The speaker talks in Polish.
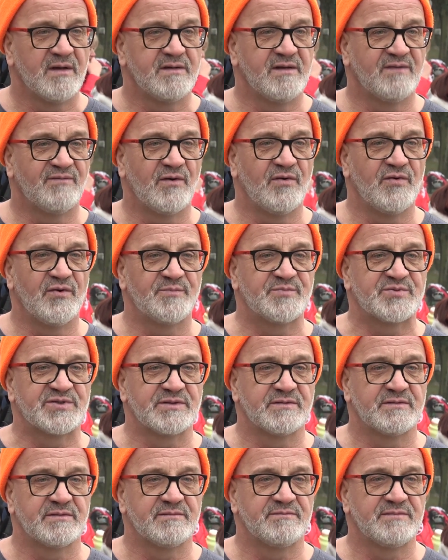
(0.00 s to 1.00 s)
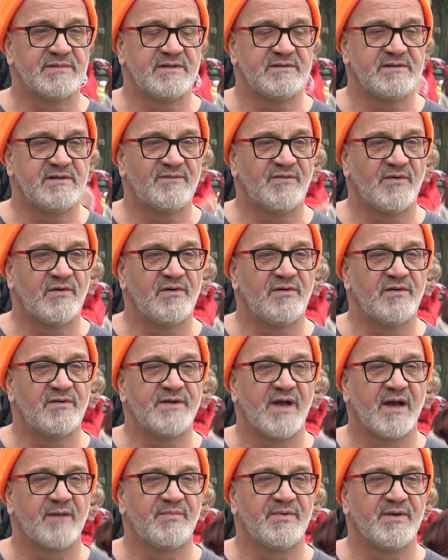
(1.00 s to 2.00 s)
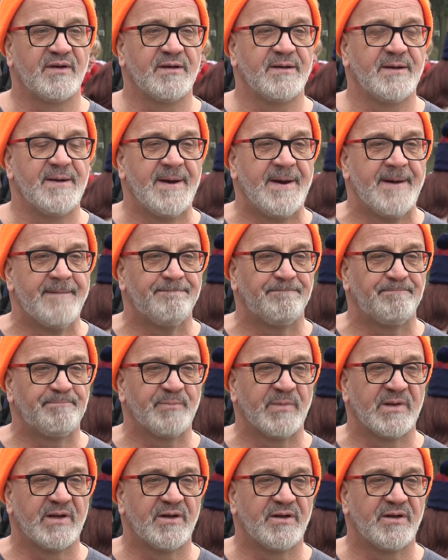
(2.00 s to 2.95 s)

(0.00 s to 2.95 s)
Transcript: Nie wolno, nie wolno jakby Y,